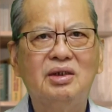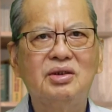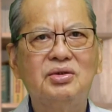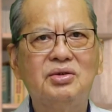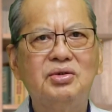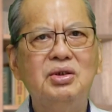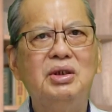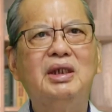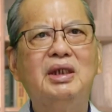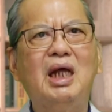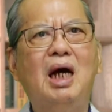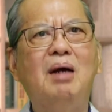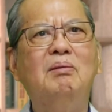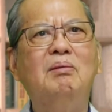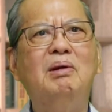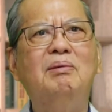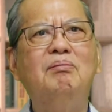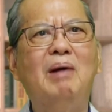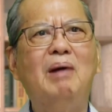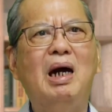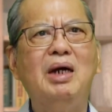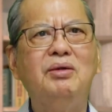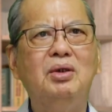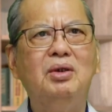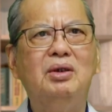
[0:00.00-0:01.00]
所以他
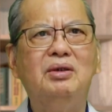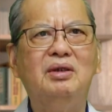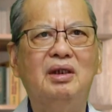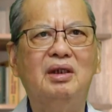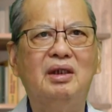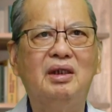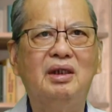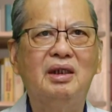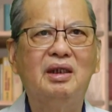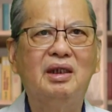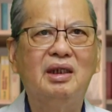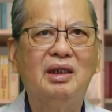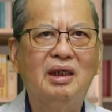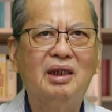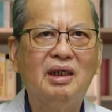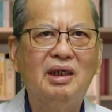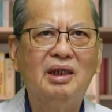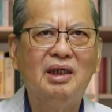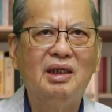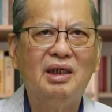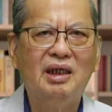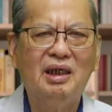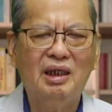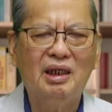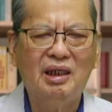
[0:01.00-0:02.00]
们埋怨。
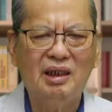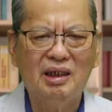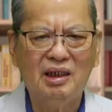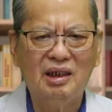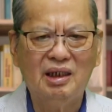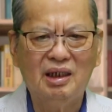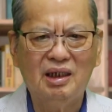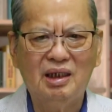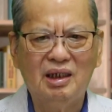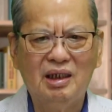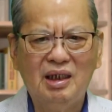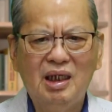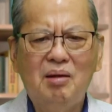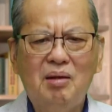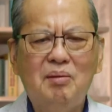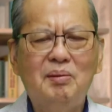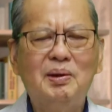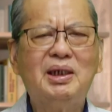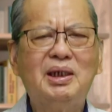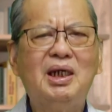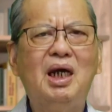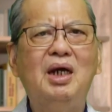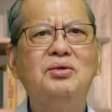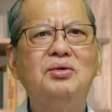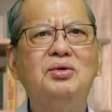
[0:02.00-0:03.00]
那我
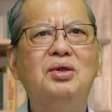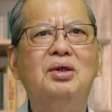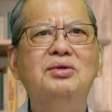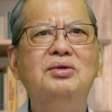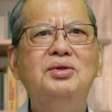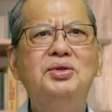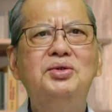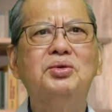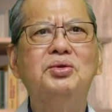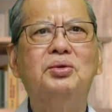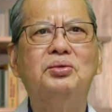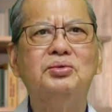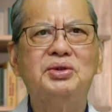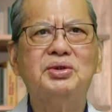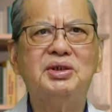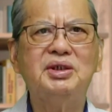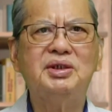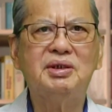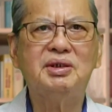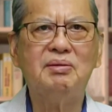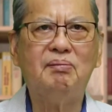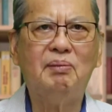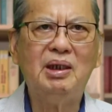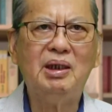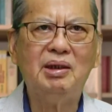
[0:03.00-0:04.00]
们看原主
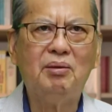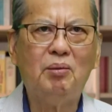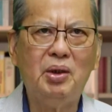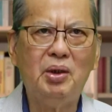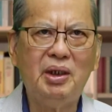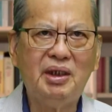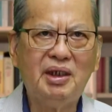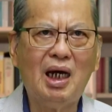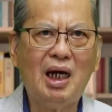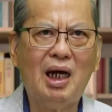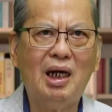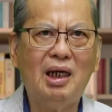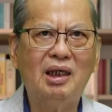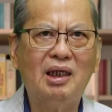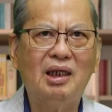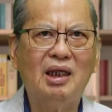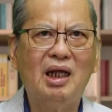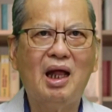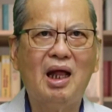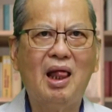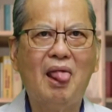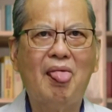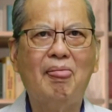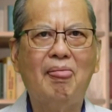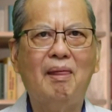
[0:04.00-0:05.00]
是怎么回答
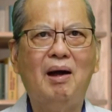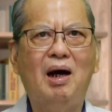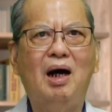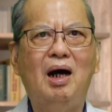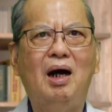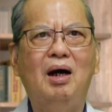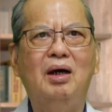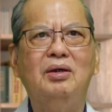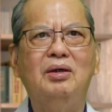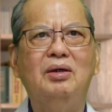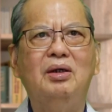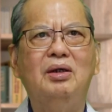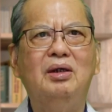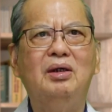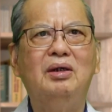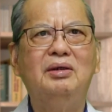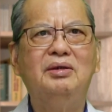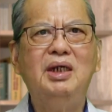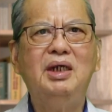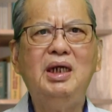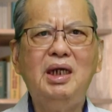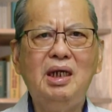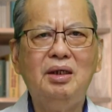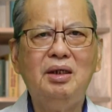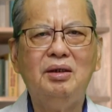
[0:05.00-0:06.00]
啊？
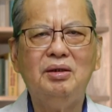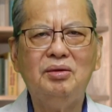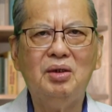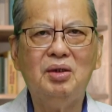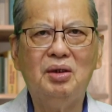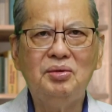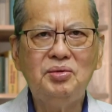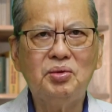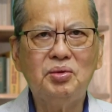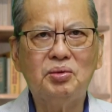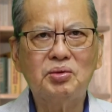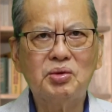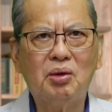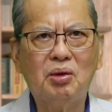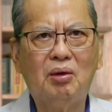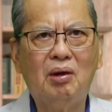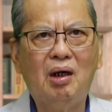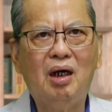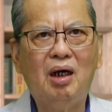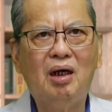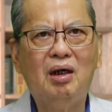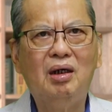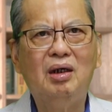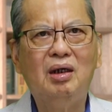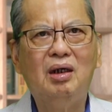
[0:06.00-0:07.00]
第一，原主
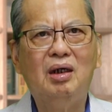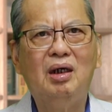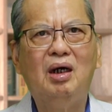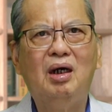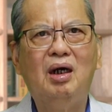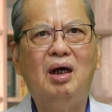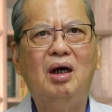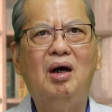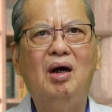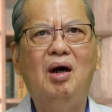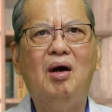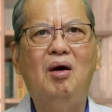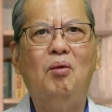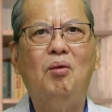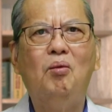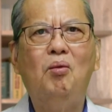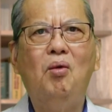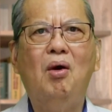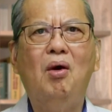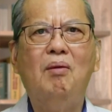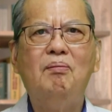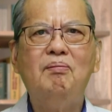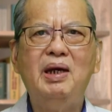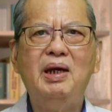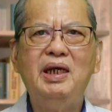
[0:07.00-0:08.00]
说：“
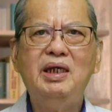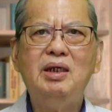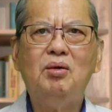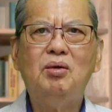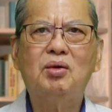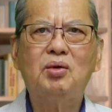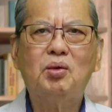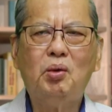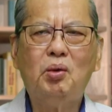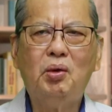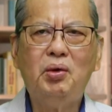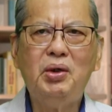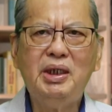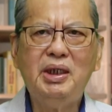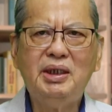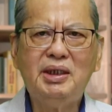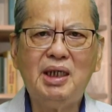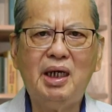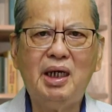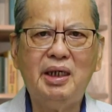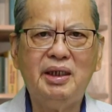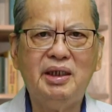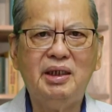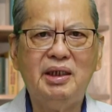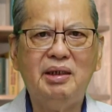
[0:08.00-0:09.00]
我没有亏
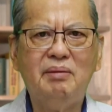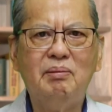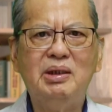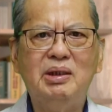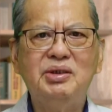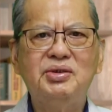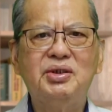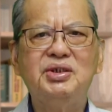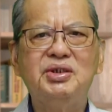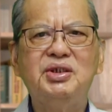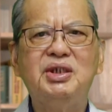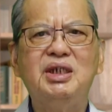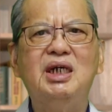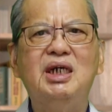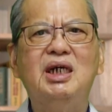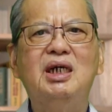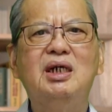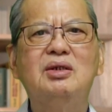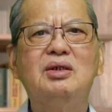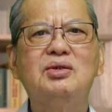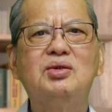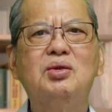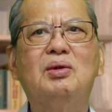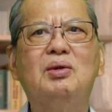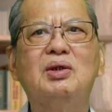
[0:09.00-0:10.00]
待你们这
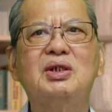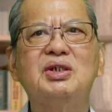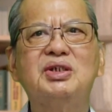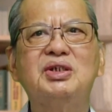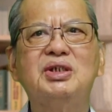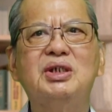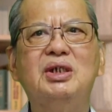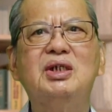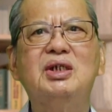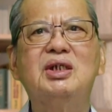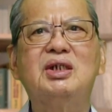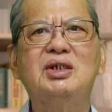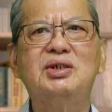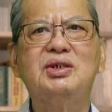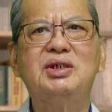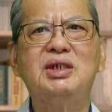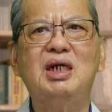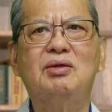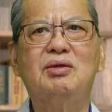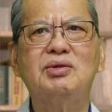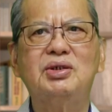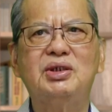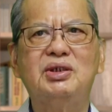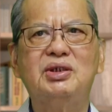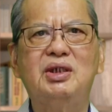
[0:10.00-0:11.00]
些做了十二个
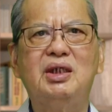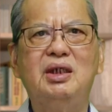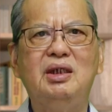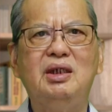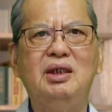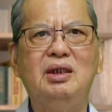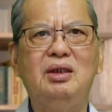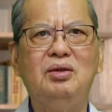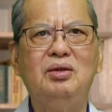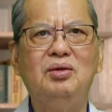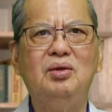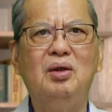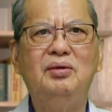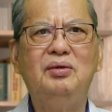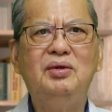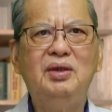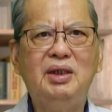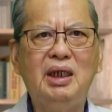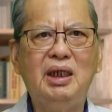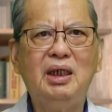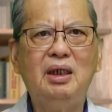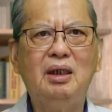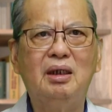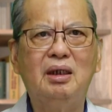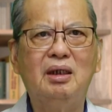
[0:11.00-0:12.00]
小时的
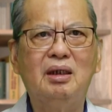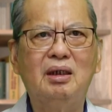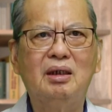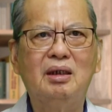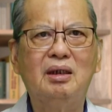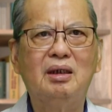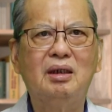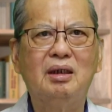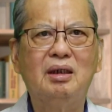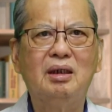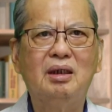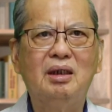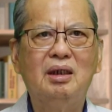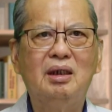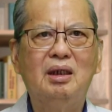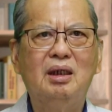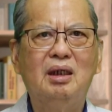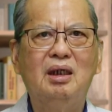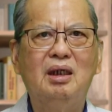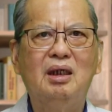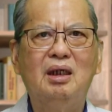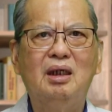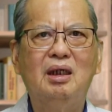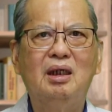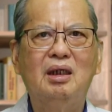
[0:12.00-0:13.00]
园
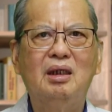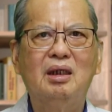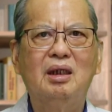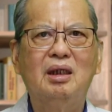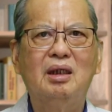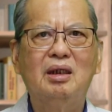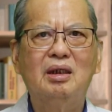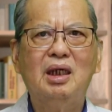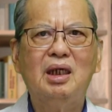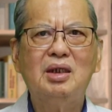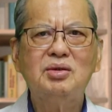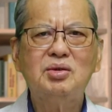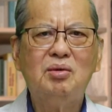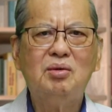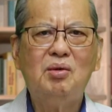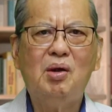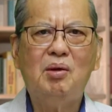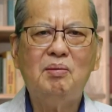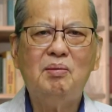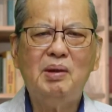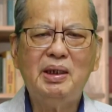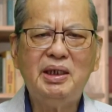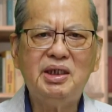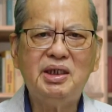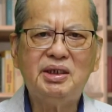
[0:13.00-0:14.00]
丁。”他说：“
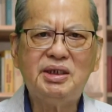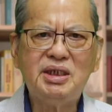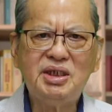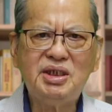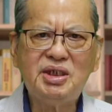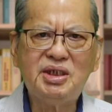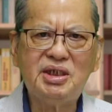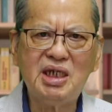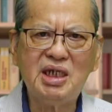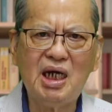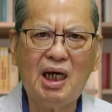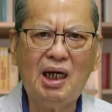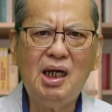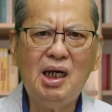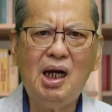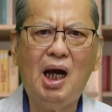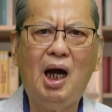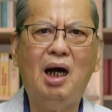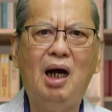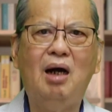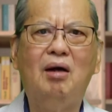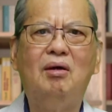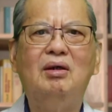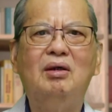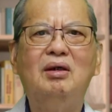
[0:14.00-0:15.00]
我们已经讲
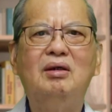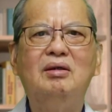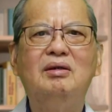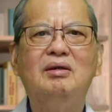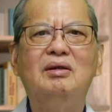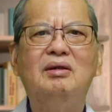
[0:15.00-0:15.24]
好，